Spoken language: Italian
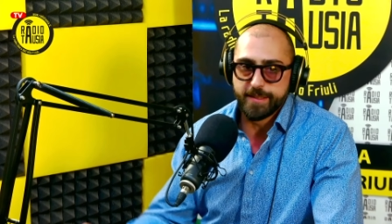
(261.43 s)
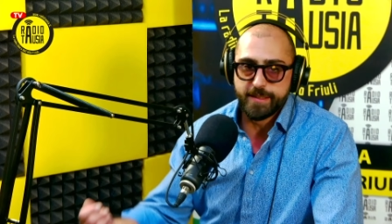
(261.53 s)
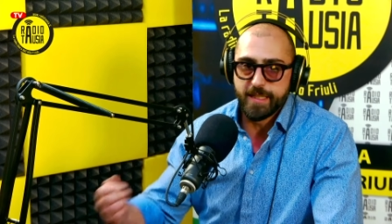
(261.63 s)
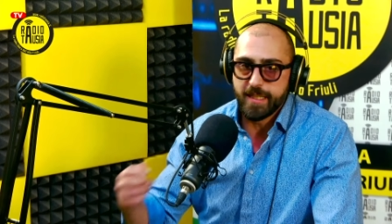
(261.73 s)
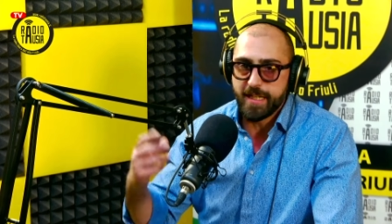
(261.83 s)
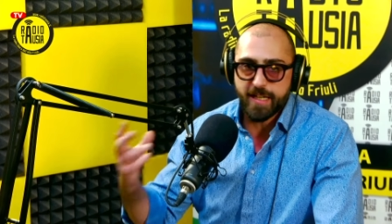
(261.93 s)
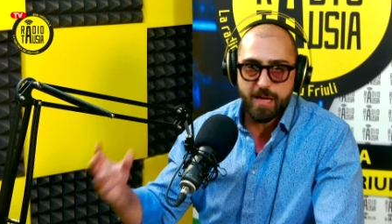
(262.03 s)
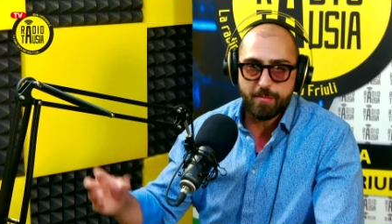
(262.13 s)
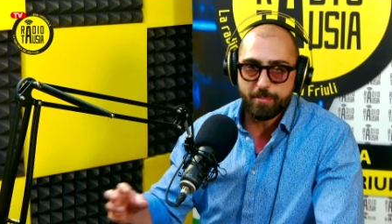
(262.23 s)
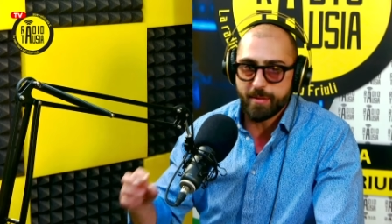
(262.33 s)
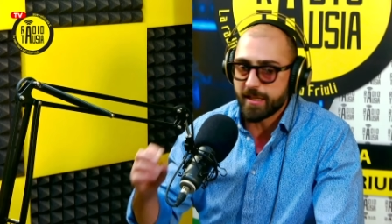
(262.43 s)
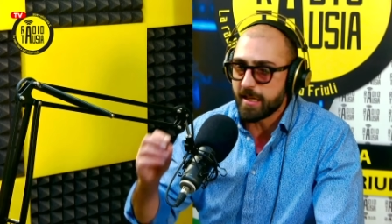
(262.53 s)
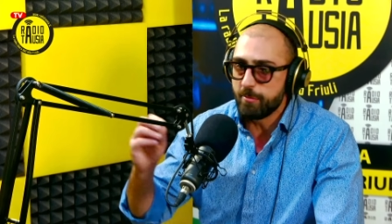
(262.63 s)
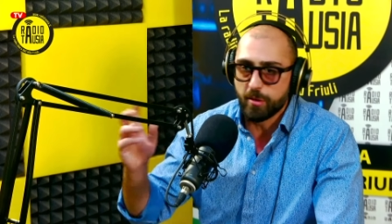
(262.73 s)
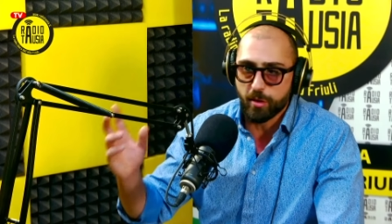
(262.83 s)
delle creme per
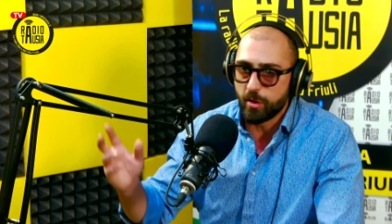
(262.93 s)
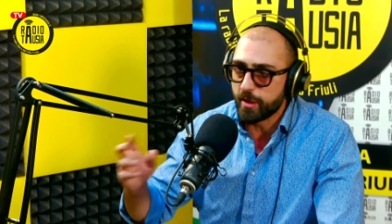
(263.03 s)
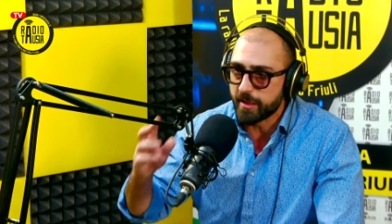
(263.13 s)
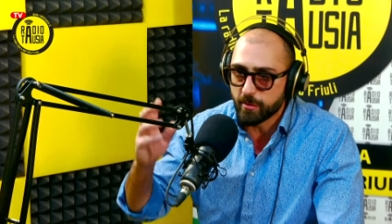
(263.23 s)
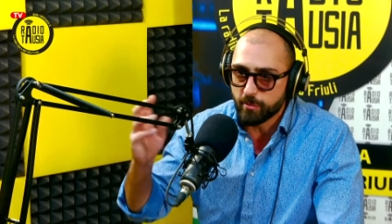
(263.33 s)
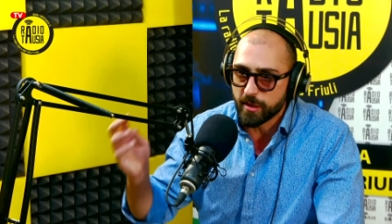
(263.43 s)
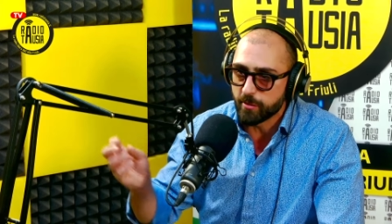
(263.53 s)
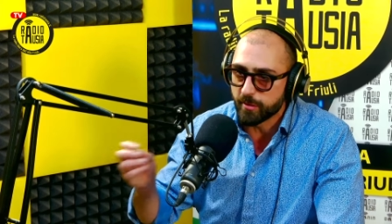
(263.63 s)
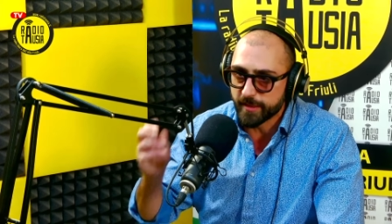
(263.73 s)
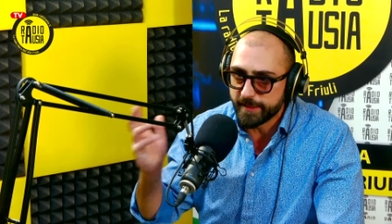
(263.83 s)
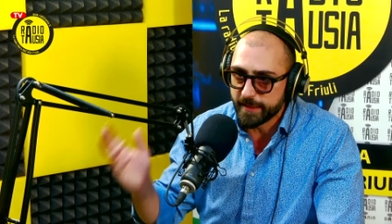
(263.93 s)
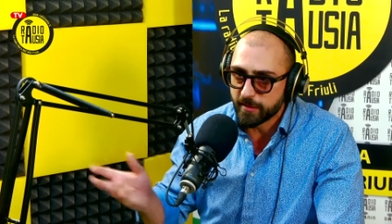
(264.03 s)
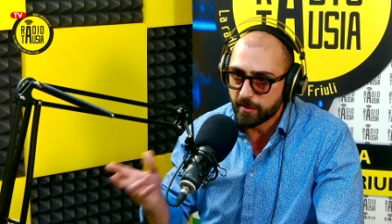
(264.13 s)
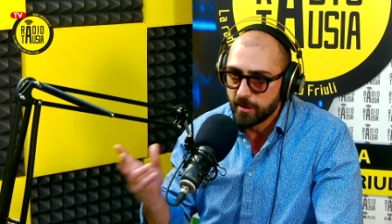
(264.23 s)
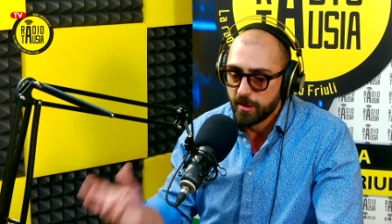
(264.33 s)
l'emorroide, quelle cose lì,
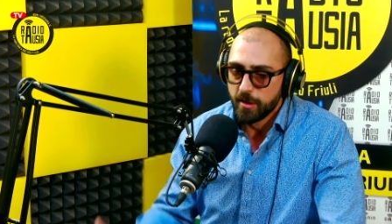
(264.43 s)
no?